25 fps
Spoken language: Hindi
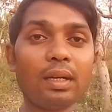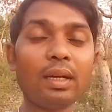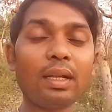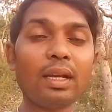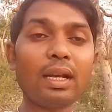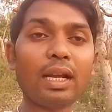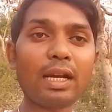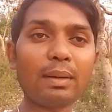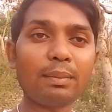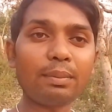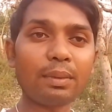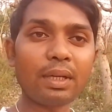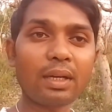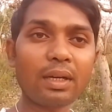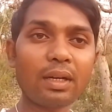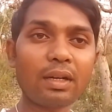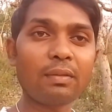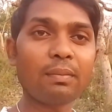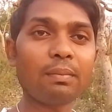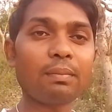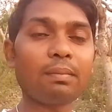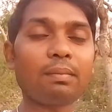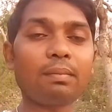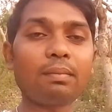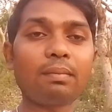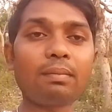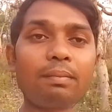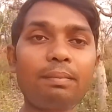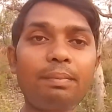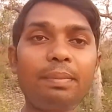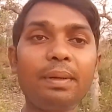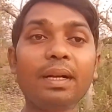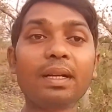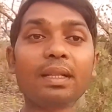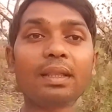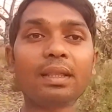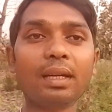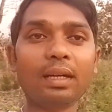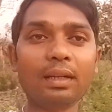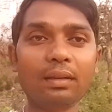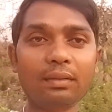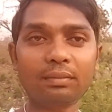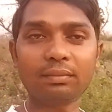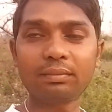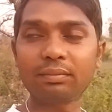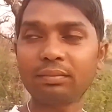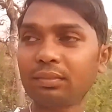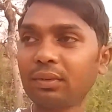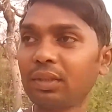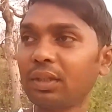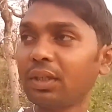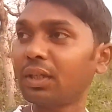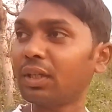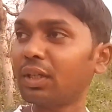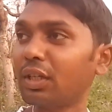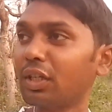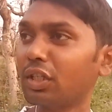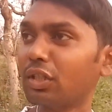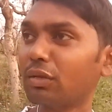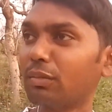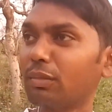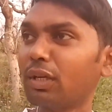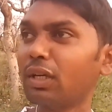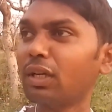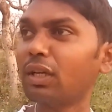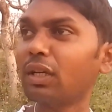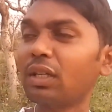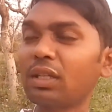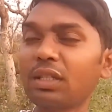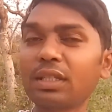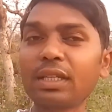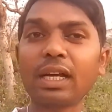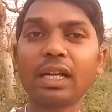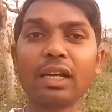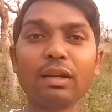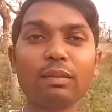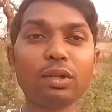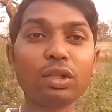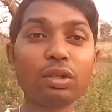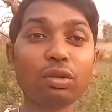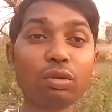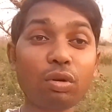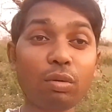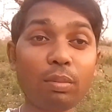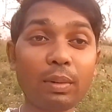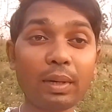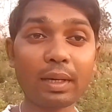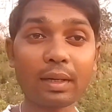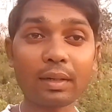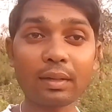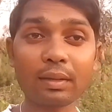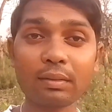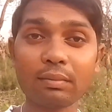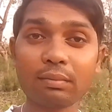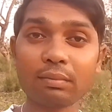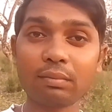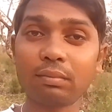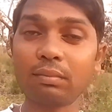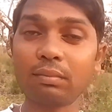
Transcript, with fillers: एक लाभदायक पेड़ था इसमें साल में दो बार